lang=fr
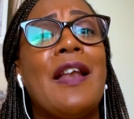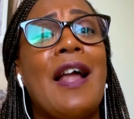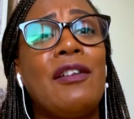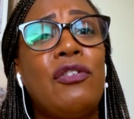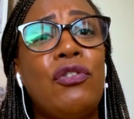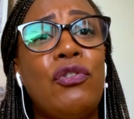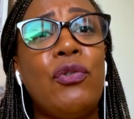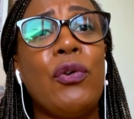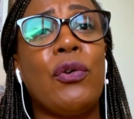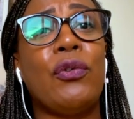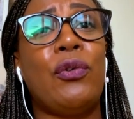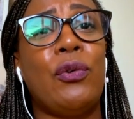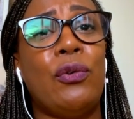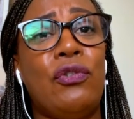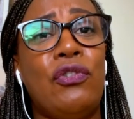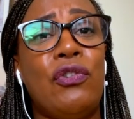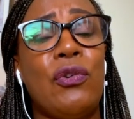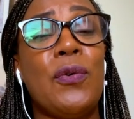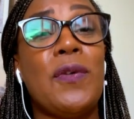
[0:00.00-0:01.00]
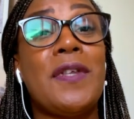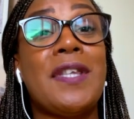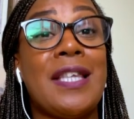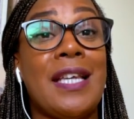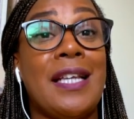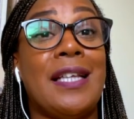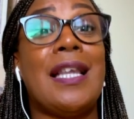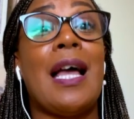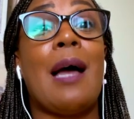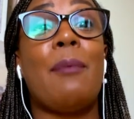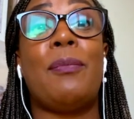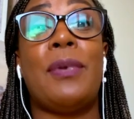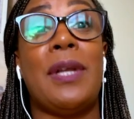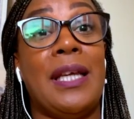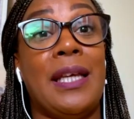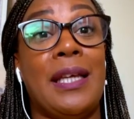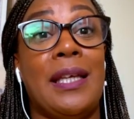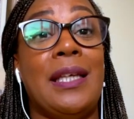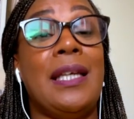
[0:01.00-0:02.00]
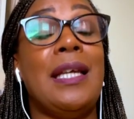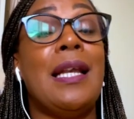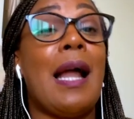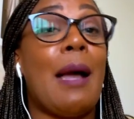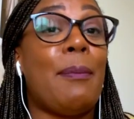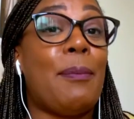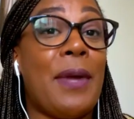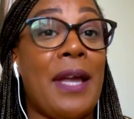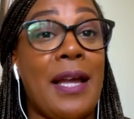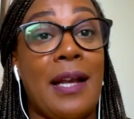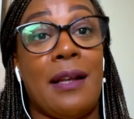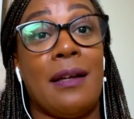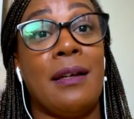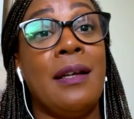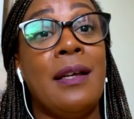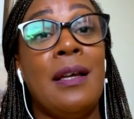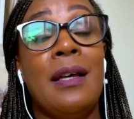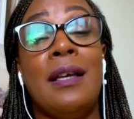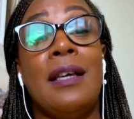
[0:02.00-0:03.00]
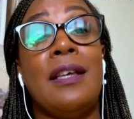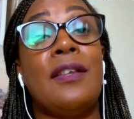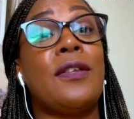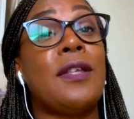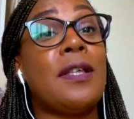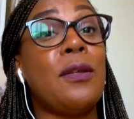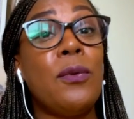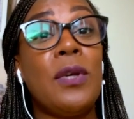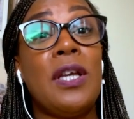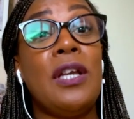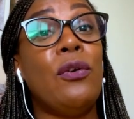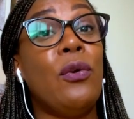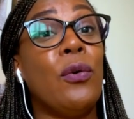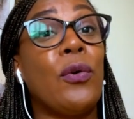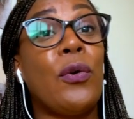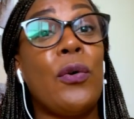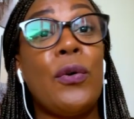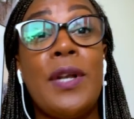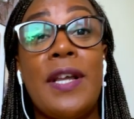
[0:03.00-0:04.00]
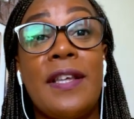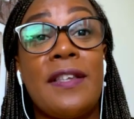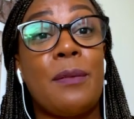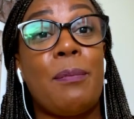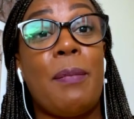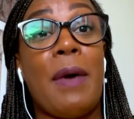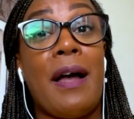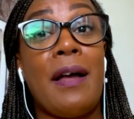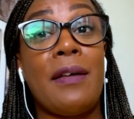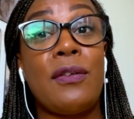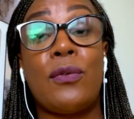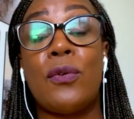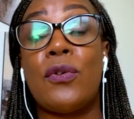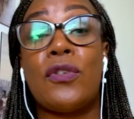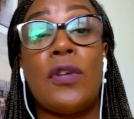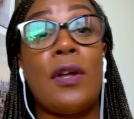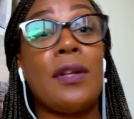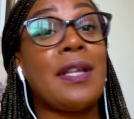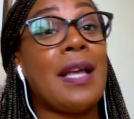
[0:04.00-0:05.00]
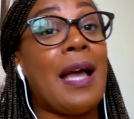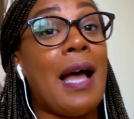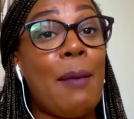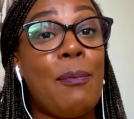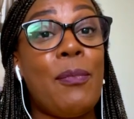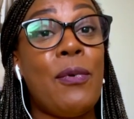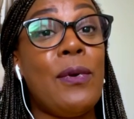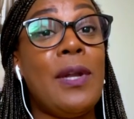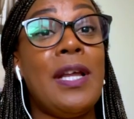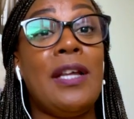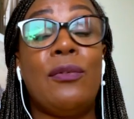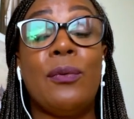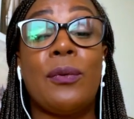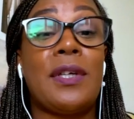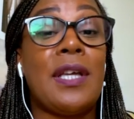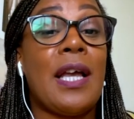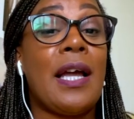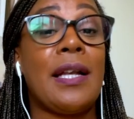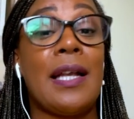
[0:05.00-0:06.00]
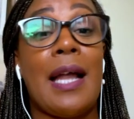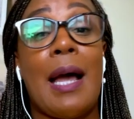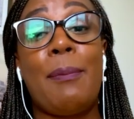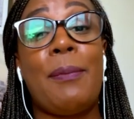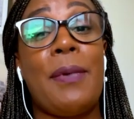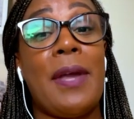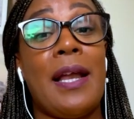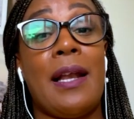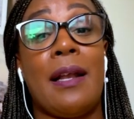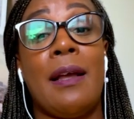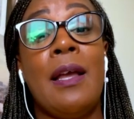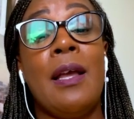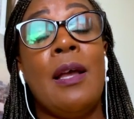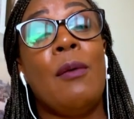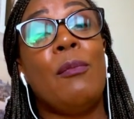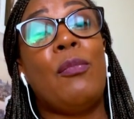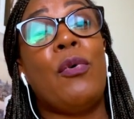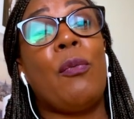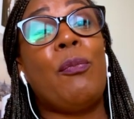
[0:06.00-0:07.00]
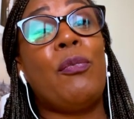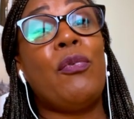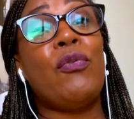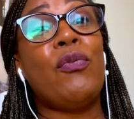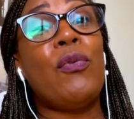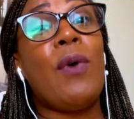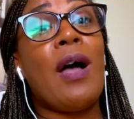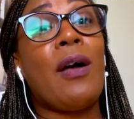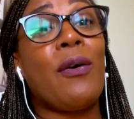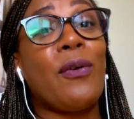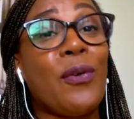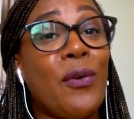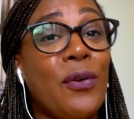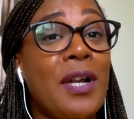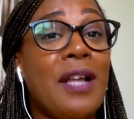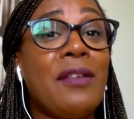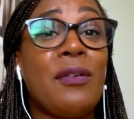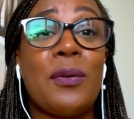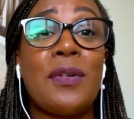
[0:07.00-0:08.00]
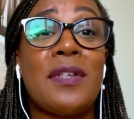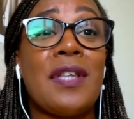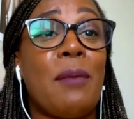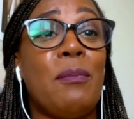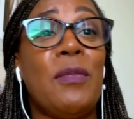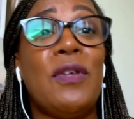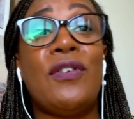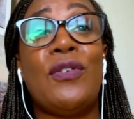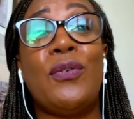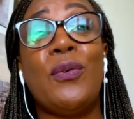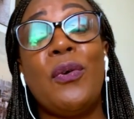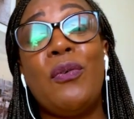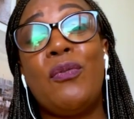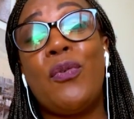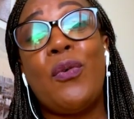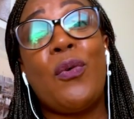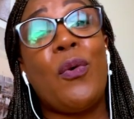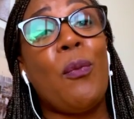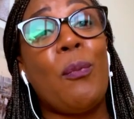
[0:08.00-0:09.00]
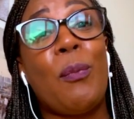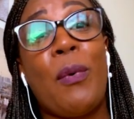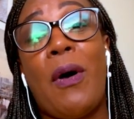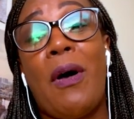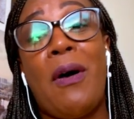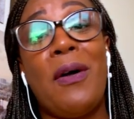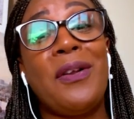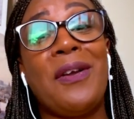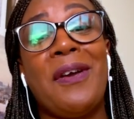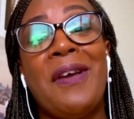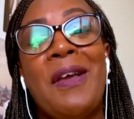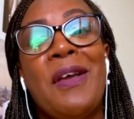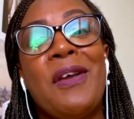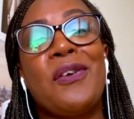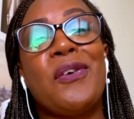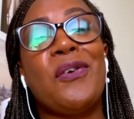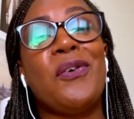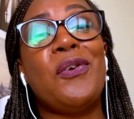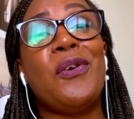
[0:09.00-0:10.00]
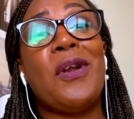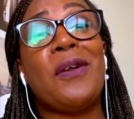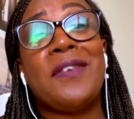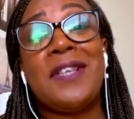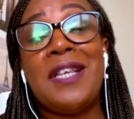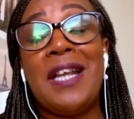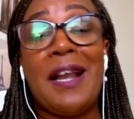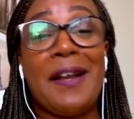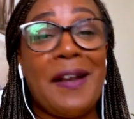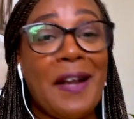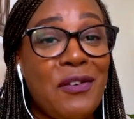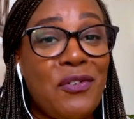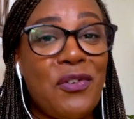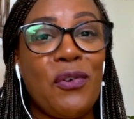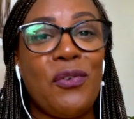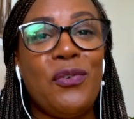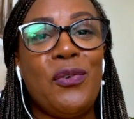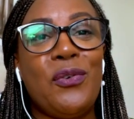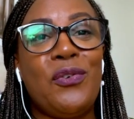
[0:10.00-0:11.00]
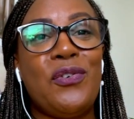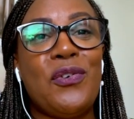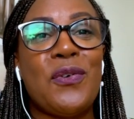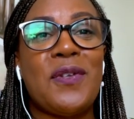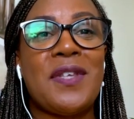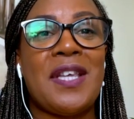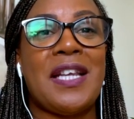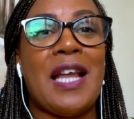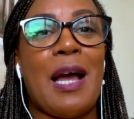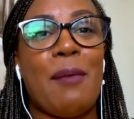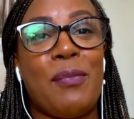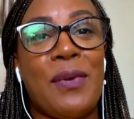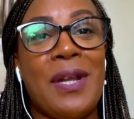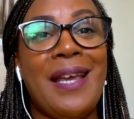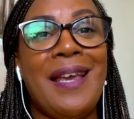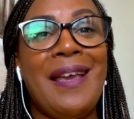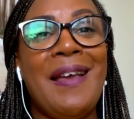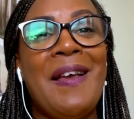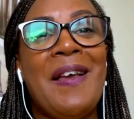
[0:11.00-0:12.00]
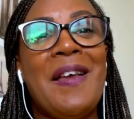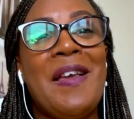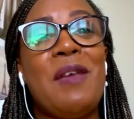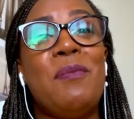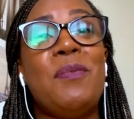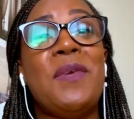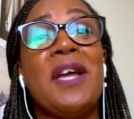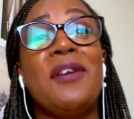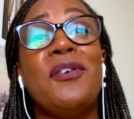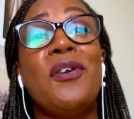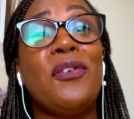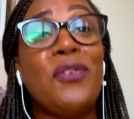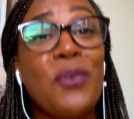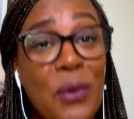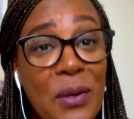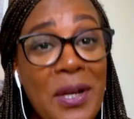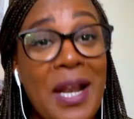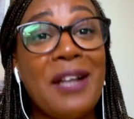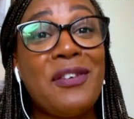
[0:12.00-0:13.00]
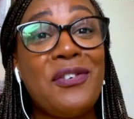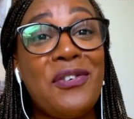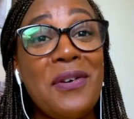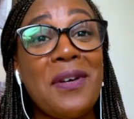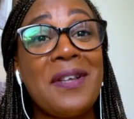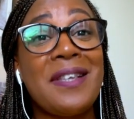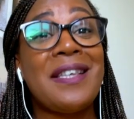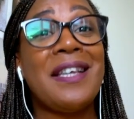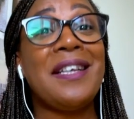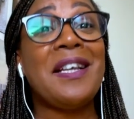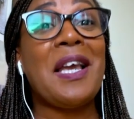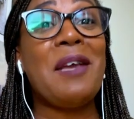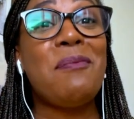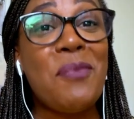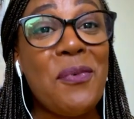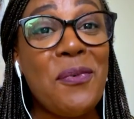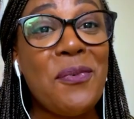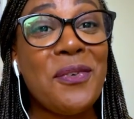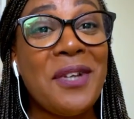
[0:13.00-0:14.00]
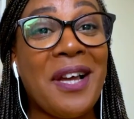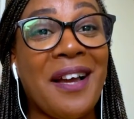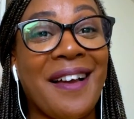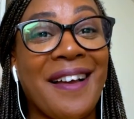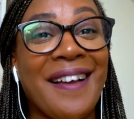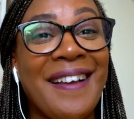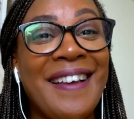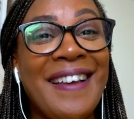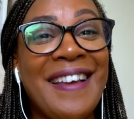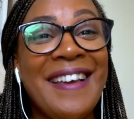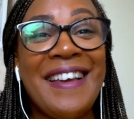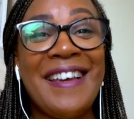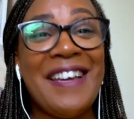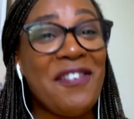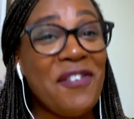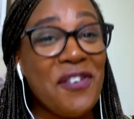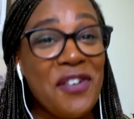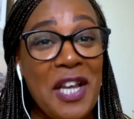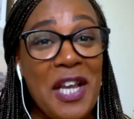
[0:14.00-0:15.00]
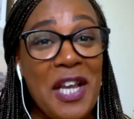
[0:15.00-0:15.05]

nature de Dieu, c'est d'appeler. Il appelle. Et ceux qui ne le connaissent pas se sentent appelés. Donc il y a un appel. Pour pouvoir connaître sa mission, il faut comprendre que si la nature de Dieu, c'est d'appeler, eh bien notre nature, c'est de répondre. Et on